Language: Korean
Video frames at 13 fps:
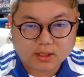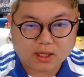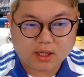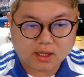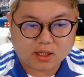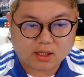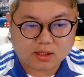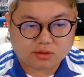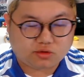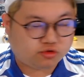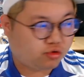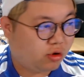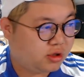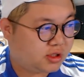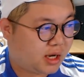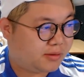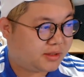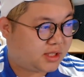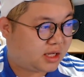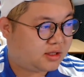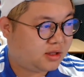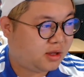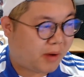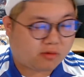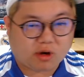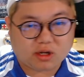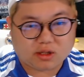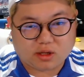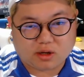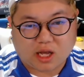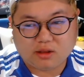예, 근데 중원을 제가 봐서 다 뜯어 바꿔야 돼요.